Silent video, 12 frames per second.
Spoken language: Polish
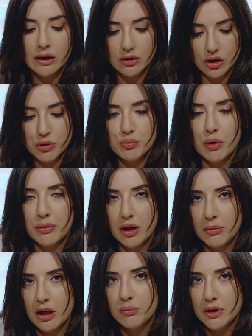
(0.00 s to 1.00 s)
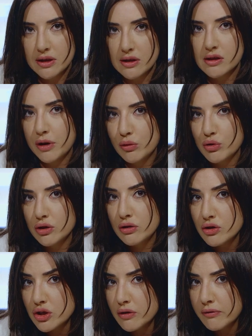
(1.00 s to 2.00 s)
gdzie przypominam, IBS jest zmianą
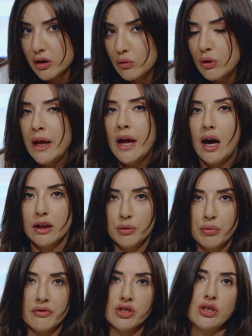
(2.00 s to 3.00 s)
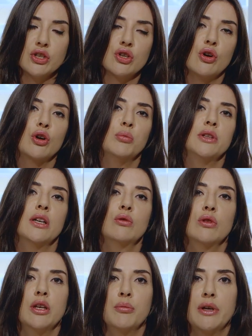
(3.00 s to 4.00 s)
czynnościową, a te poważniejsze choroby
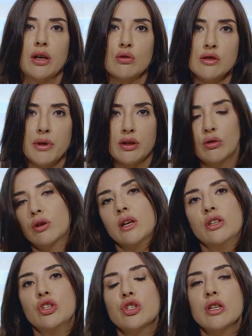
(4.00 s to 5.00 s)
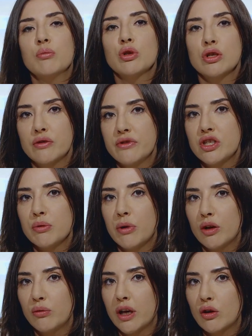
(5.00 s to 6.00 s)
traktujemy jako zmiany organiczne, bo rzeczywiście
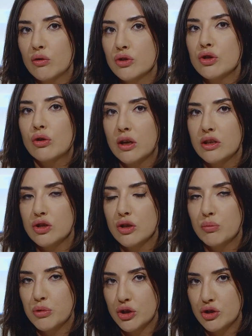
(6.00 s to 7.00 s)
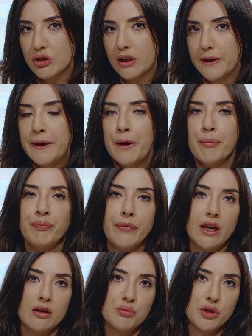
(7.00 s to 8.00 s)
mają jakąś organiczną przyczynę
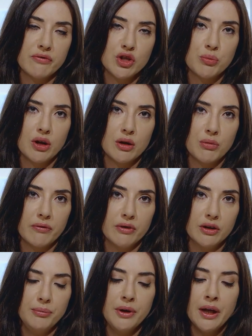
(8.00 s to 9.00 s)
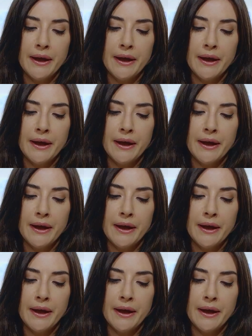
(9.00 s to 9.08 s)
E, w przewodzie pokarmowym.